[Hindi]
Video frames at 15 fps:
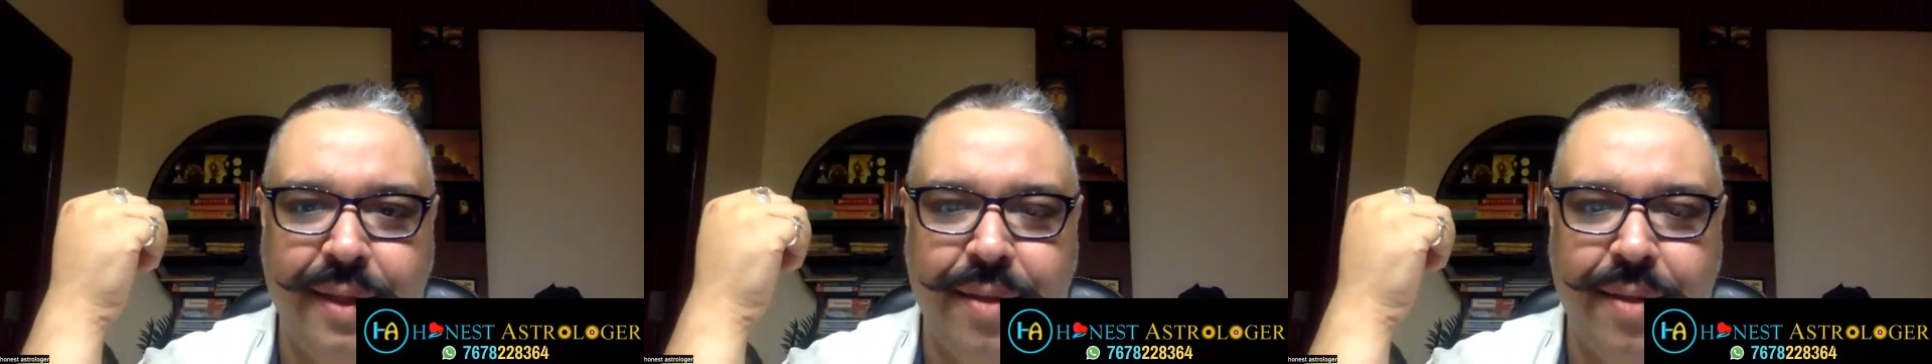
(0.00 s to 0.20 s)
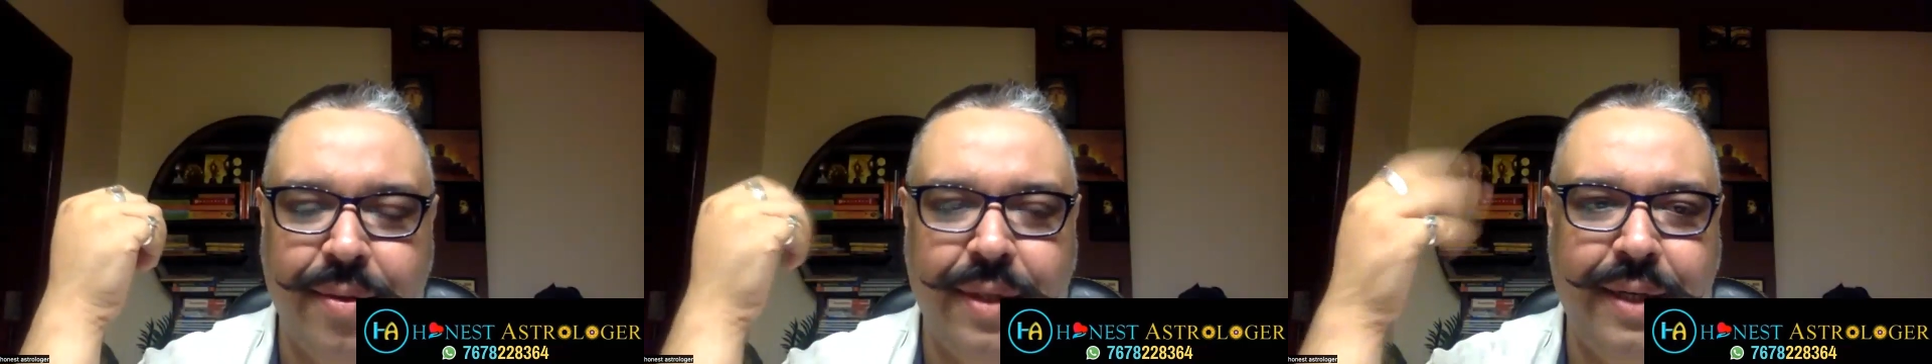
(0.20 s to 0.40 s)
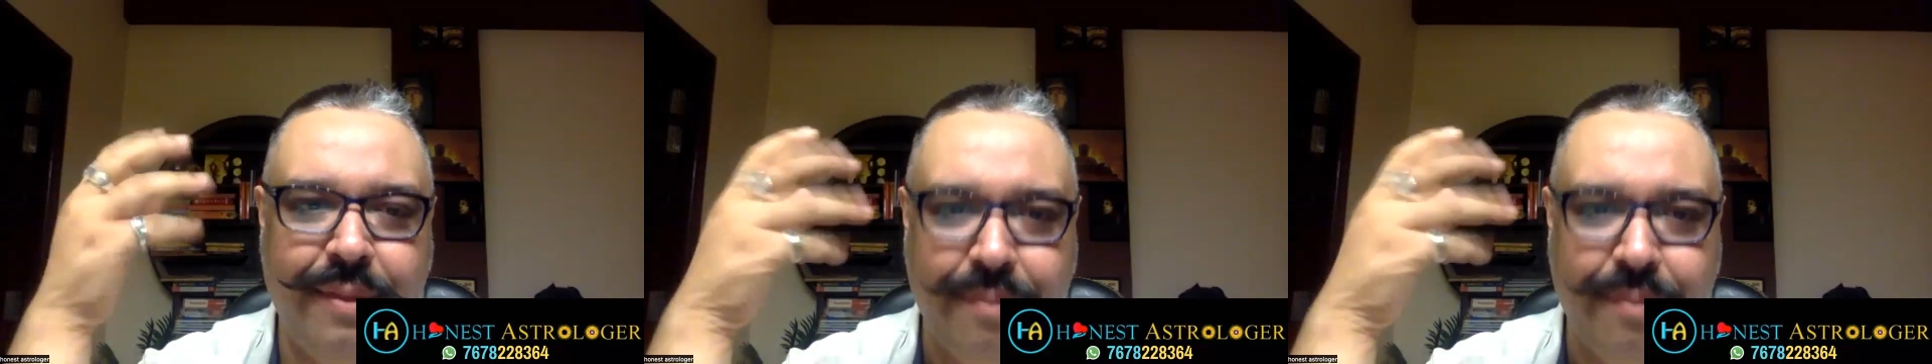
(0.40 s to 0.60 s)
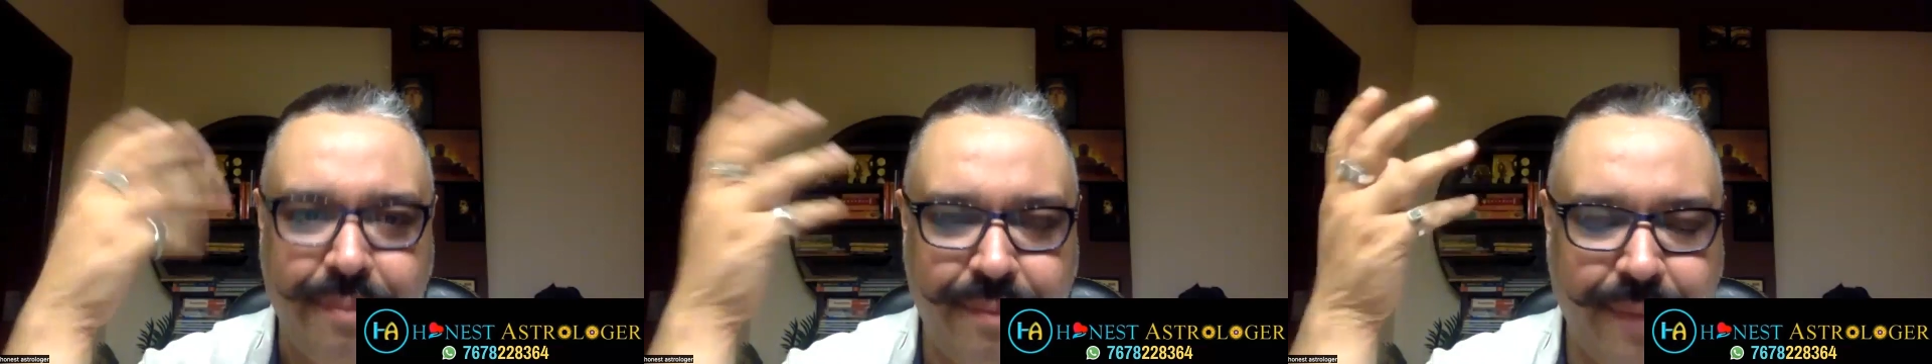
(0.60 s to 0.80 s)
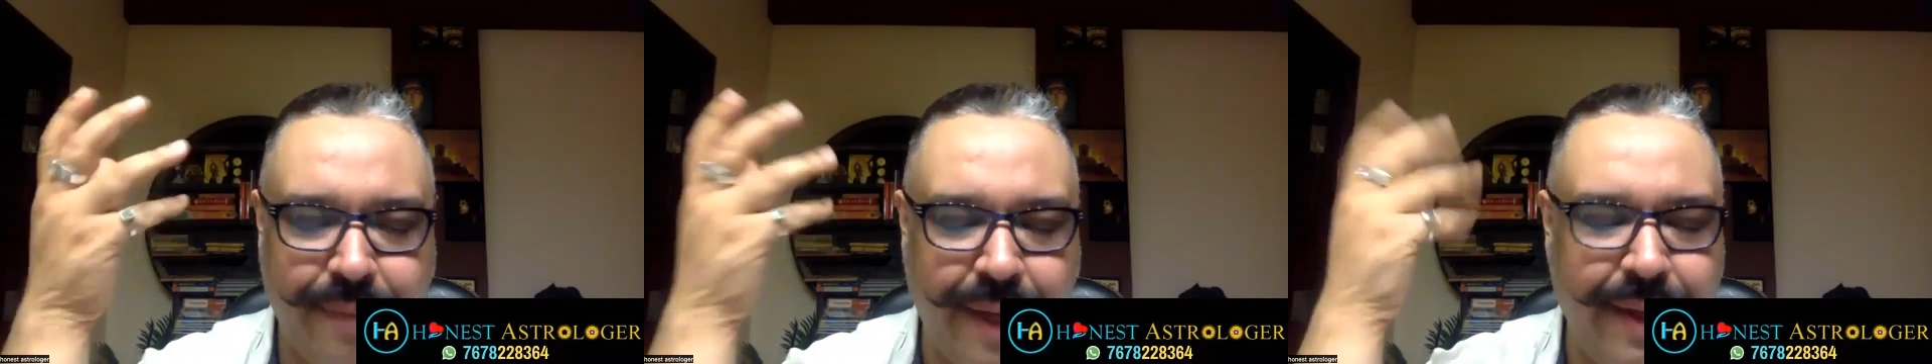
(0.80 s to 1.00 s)
दे दो एंड
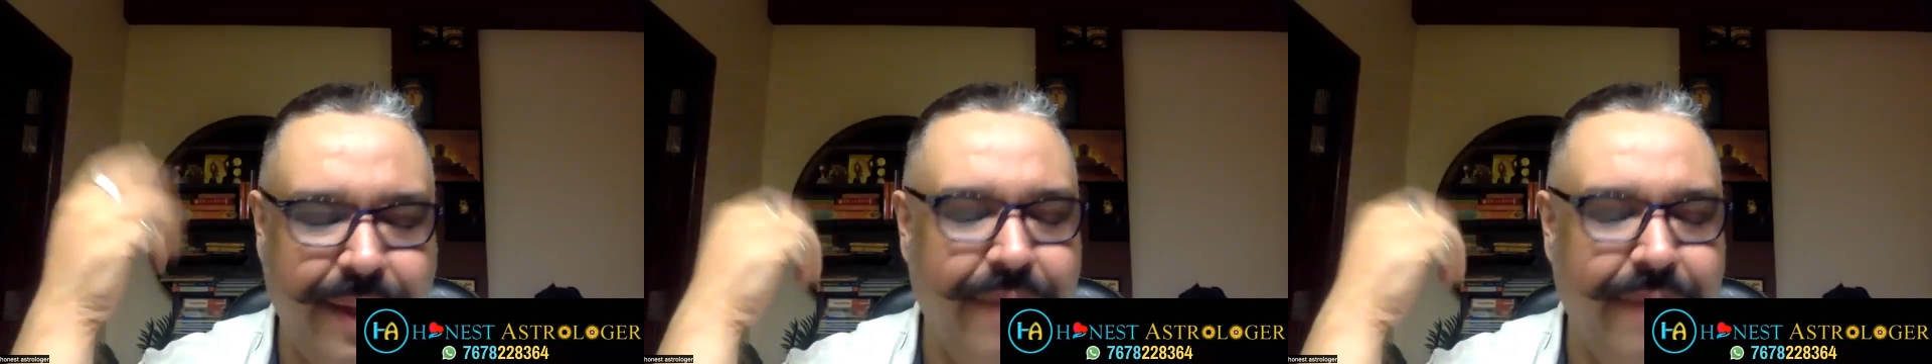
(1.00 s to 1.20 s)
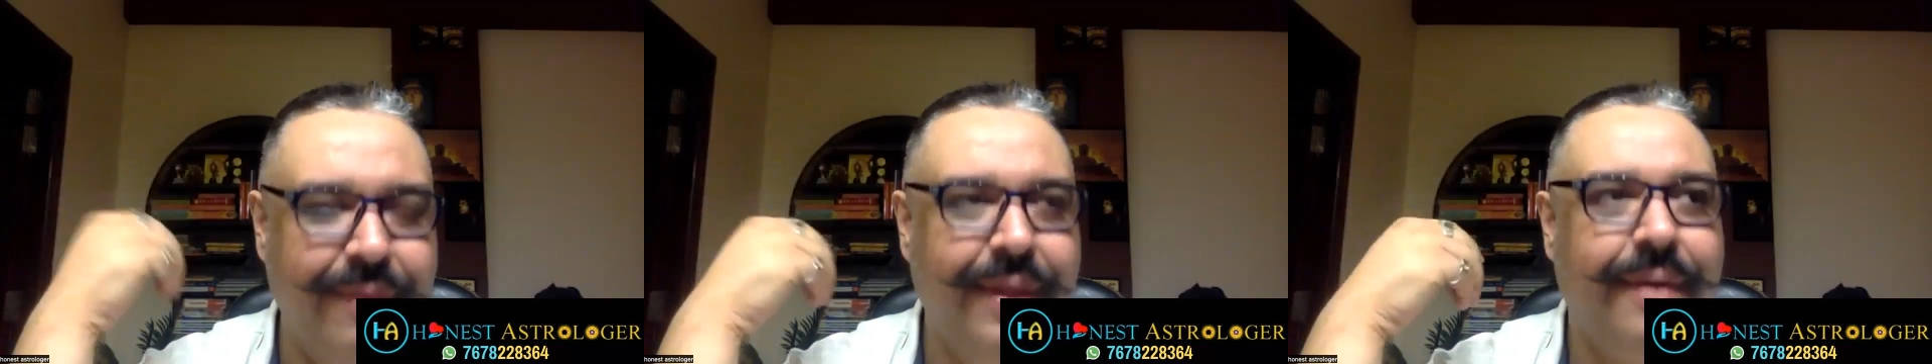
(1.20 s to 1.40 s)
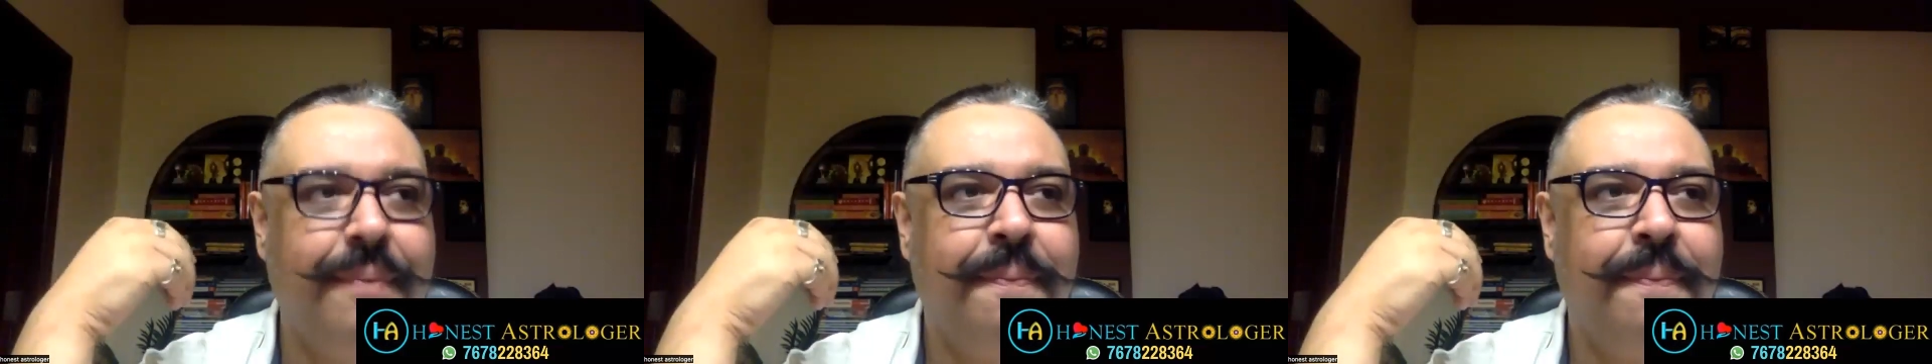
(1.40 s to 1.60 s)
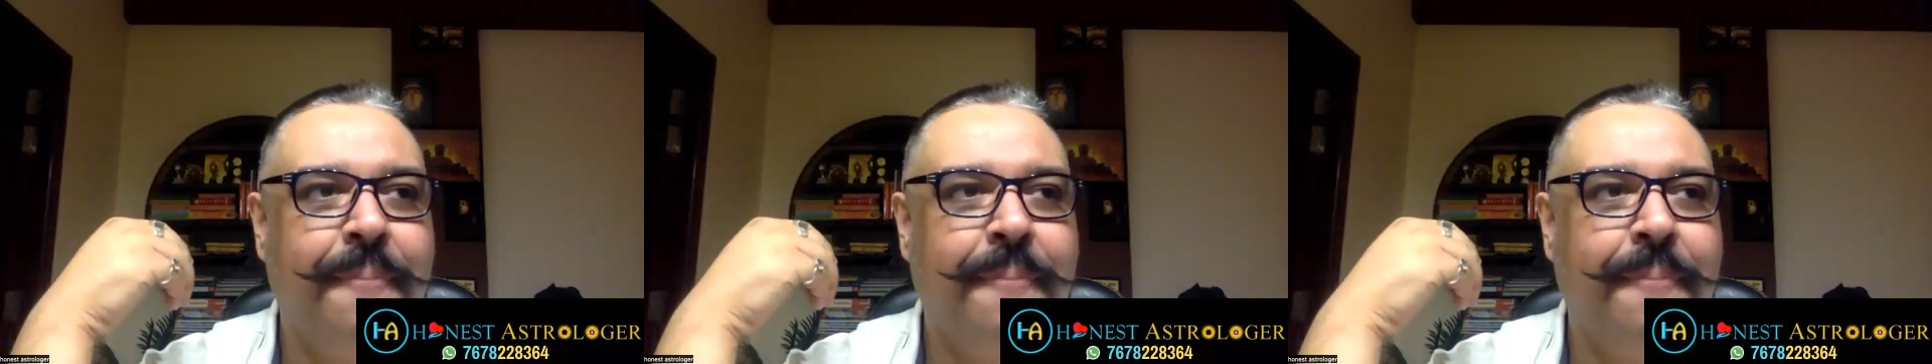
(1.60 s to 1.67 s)
बाली गिव देम